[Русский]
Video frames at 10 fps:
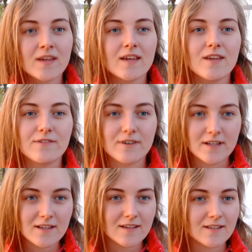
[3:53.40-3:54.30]

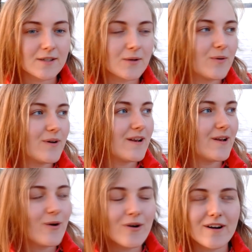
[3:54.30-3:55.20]
Эйфория – это такое
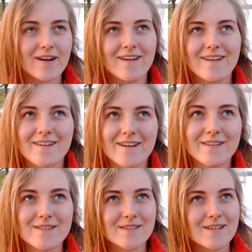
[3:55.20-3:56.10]
легкое,
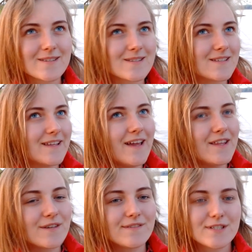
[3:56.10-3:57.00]
радостное
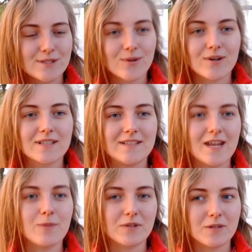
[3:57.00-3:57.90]
состояние восторга,
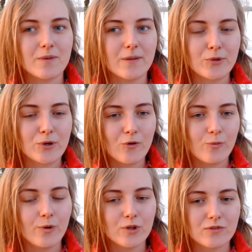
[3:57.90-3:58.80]
трепет и прям такого
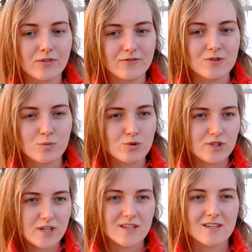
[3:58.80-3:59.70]
полного
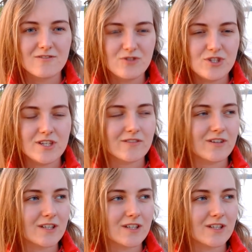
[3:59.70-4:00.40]
возбуждения всей твоей